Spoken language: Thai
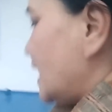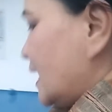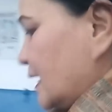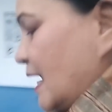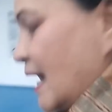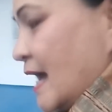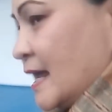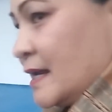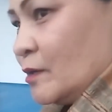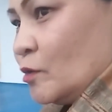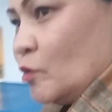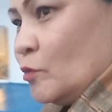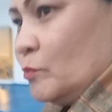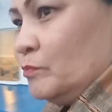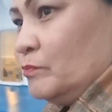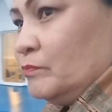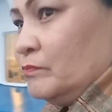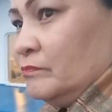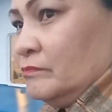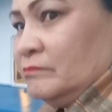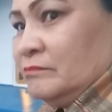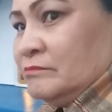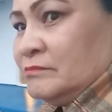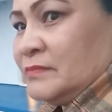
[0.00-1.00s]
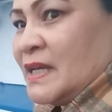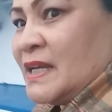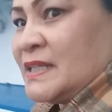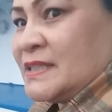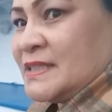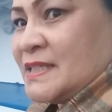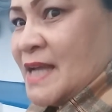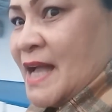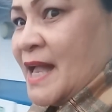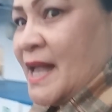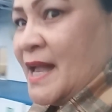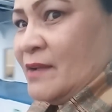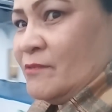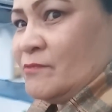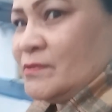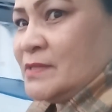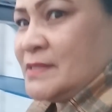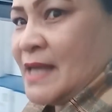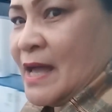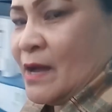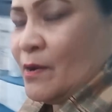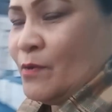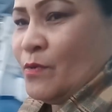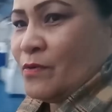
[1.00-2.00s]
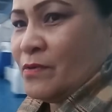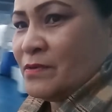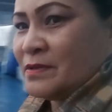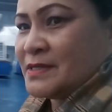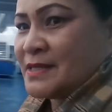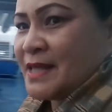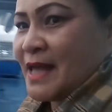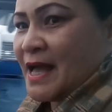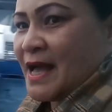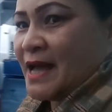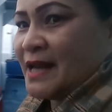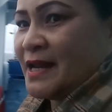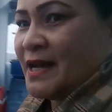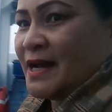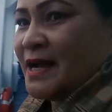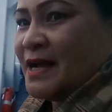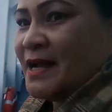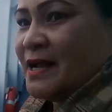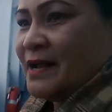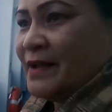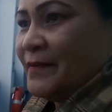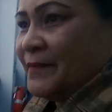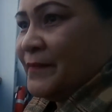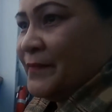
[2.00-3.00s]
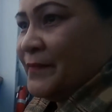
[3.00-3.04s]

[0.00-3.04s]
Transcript: อากาศลบน่าจะห้าองศาหกองศานะคะ